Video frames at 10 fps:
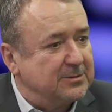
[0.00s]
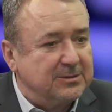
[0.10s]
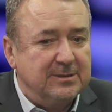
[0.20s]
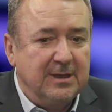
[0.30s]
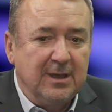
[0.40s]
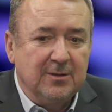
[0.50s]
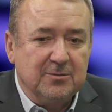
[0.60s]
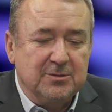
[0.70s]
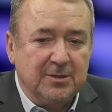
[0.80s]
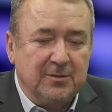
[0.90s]
czy
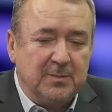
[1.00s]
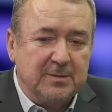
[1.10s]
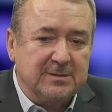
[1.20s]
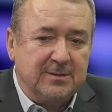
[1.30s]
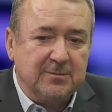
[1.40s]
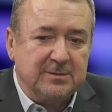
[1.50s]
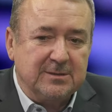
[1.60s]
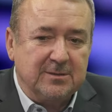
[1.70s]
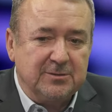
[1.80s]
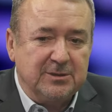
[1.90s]
uczono w podstawówce,
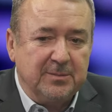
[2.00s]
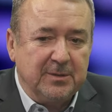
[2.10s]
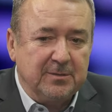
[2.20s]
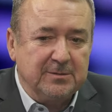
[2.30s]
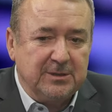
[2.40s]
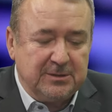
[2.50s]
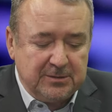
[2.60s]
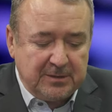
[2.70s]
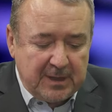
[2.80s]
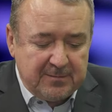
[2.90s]
skąd się biorą dzieci.
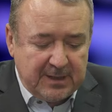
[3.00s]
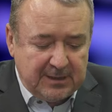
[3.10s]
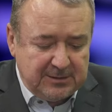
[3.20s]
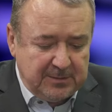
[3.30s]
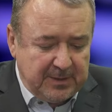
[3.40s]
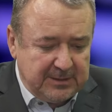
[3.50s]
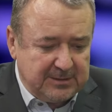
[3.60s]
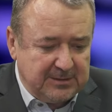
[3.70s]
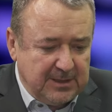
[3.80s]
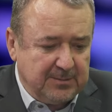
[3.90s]
No najwyraźniej
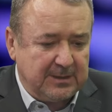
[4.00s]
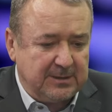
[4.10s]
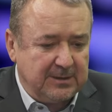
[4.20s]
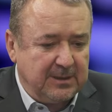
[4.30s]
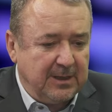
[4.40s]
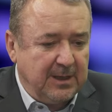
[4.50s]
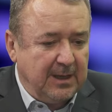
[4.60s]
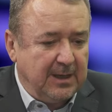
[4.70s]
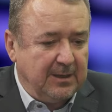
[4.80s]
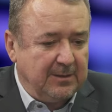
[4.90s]
prezes nie ma tej
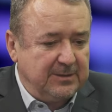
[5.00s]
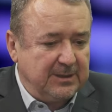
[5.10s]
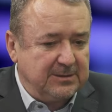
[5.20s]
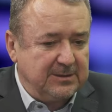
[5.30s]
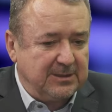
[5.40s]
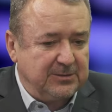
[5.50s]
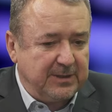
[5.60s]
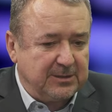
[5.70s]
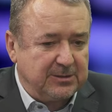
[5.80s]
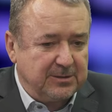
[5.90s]
e, wiedzy na
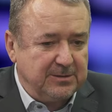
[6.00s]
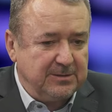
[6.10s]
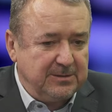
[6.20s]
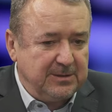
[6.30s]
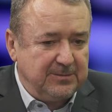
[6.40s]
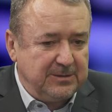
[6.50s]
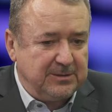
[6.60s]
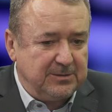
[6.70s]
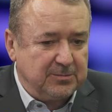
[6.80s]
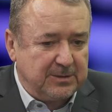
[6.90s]
świeżo i nie
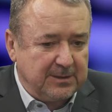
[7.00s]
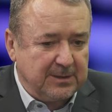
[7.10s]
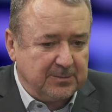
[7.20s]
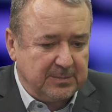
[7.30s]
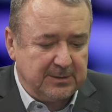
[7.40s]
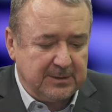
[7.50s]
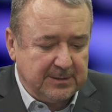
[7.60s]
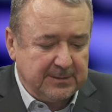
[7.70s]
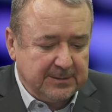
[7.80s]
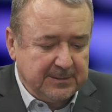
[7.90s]
widzi tutaj jakby
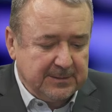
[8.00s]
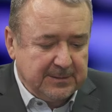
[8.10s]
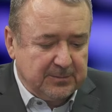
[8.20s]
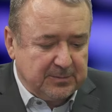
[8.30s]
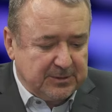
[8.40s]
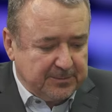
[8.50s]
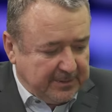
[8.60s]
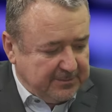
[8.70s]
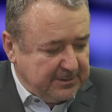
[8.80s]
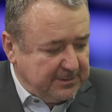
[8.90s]

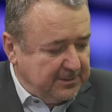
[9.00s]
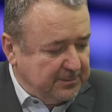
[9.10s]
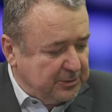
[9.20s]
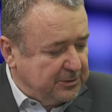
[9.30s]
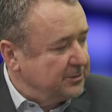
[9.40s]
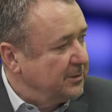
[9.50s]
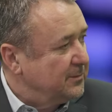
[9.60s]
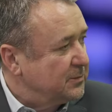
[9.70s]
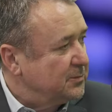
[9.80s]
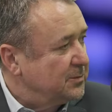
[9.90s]
pewnych e,
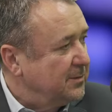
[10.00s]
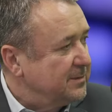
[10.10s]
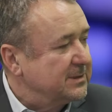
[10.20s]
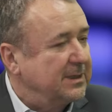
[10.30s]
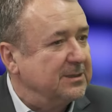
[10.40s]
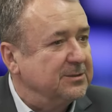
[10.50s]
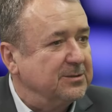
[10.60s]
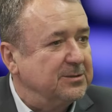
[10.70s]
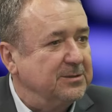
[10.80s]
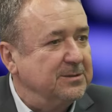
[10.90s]
przyczynowo-skutkowych
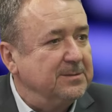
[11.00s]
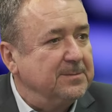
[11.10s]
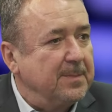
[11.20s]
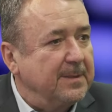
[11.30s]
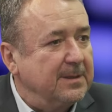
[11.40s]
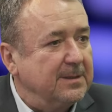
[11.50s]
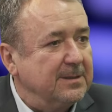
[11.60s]
zależności. E, Ale